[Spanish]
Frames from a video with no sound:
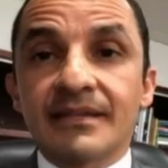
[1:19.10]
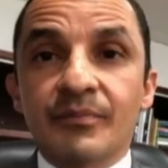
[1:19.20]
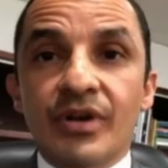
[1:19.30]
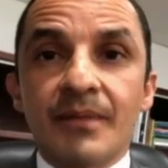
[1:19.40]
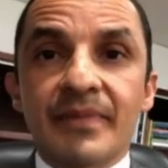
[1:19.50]

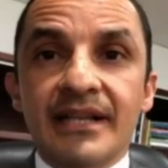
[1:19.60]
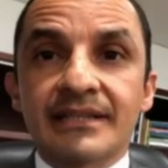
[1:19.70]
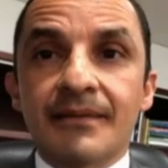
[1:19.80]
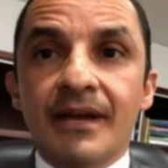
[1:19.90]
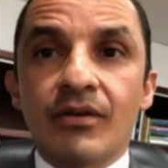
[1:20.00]
temporal para el
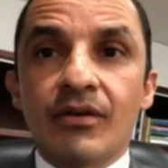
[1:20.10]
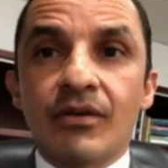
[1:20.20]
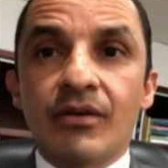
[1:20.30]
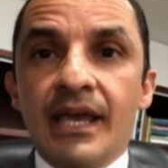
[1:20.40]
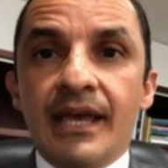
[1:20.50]

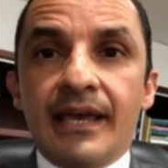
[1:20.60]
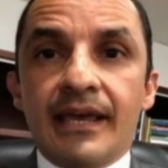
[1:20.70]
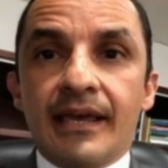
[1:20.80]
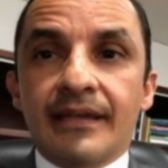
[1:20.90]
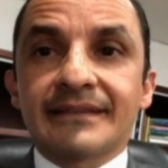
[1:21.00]
trabajo
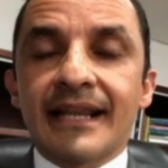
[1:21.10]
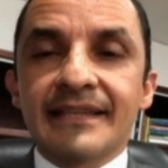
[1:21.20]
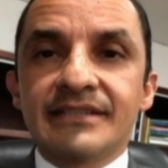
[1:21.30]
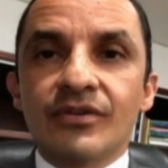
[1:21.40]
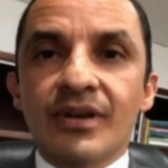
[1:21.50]

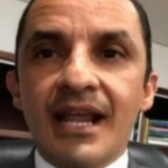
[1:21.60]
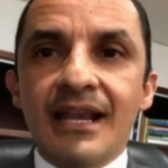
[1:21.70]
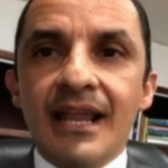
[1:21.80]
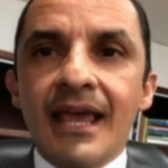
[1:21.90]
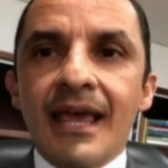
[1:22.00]

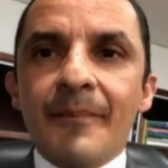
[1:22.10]
tradicional,